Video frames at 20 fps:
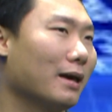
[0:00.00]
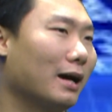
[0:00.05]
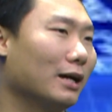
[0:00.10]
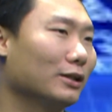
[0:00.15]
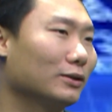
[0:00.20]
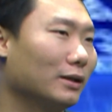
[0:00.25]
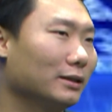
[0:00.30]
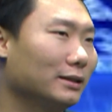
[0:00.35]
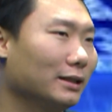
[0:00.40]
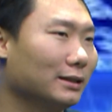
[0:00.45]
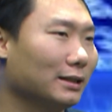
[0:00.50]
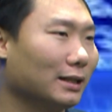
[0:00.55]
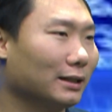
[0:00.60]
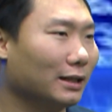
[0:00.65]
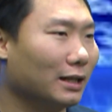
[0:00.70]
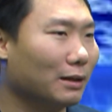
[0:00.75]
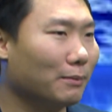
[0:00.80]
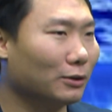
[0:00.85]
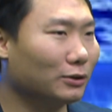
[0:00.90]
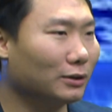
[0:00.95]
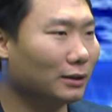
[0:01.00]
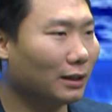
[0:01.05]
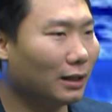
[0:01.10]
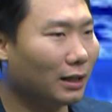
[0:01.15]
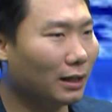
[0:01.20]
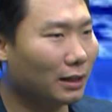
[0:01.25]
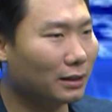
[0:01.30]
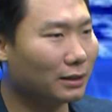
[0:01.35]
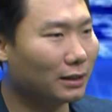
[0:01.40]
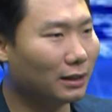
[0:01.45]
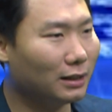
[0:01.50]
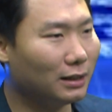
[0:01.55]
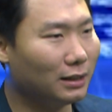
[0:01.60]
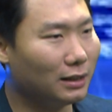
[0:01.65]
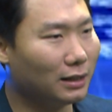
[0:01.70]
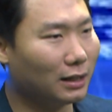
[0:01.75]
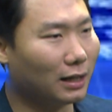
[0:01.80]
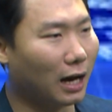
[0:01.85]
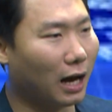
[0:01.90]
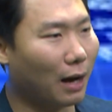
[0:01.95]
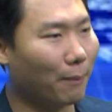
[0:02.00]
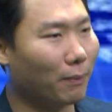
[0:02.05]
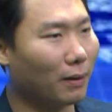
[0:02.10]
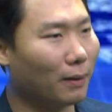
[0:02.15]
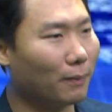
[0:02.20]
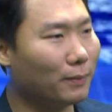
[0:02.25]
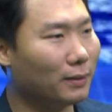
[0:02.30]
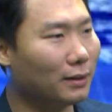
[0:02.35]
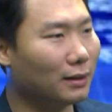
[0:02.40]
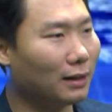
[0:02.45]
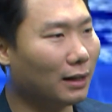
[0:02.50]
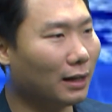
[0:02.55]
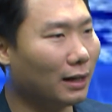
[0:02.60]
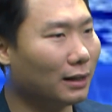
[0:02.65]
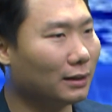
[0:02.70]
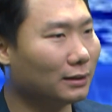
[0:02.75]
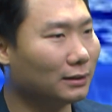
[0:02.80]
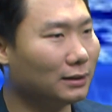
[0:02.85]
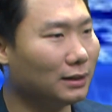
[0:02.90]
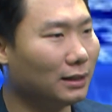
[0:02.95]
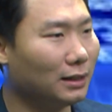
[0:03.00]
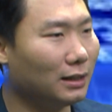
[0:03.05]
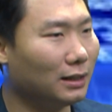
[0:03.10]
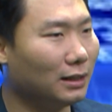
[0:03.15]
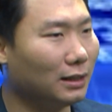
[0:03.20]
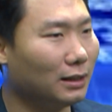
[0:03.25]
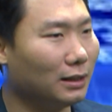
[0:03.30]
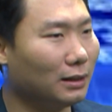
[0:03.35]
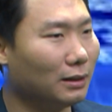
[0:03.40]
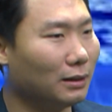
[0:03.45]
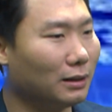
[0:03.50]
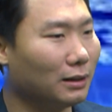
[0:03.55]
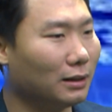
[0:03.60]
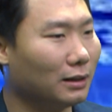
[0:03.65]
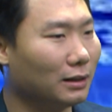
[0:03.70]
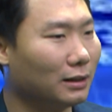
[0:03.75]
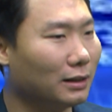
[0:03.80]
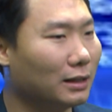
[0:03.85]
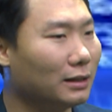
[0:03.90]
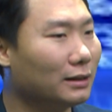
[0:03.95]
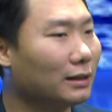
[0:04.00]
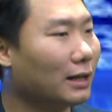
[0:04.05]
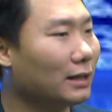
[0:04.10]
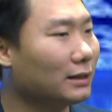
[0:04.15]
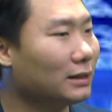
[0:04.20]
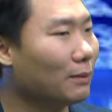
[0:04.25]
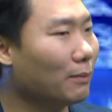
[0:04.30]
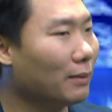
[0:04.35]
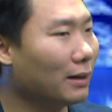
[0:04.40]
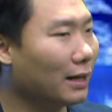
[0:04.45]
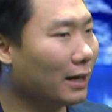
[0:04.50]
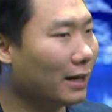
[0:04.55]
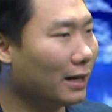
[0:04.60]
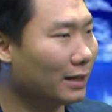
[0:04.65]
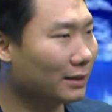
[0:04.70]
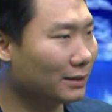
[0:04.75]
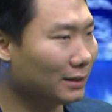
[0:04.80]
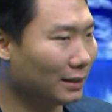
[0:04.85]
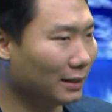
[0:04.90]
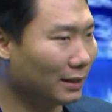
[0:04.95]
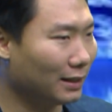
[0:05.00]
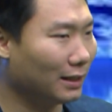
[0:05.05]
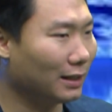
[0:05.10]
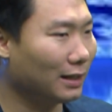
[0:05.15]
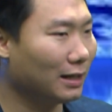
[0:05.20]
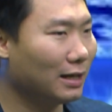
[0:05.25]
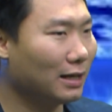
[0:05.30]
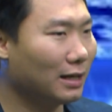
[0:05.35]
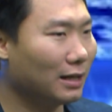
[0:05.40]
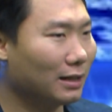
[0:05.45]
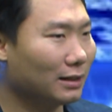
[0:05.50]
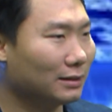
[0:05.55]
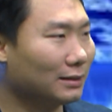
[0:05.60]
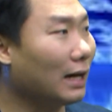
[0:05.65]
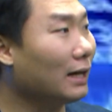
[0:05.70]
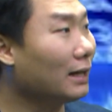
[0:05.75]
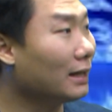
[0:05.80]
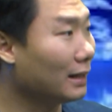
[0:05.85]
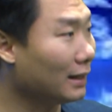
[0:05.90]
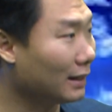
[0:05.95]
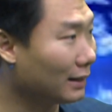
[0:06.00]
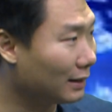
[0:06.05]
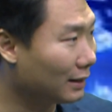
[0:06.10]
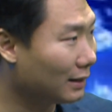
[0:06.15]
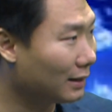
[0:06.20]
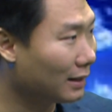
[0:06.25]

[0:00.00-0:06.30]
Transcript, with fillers: Asuransi kesehatan yang dimaksud adalah jadi apabila si generasi milenial ini sakit,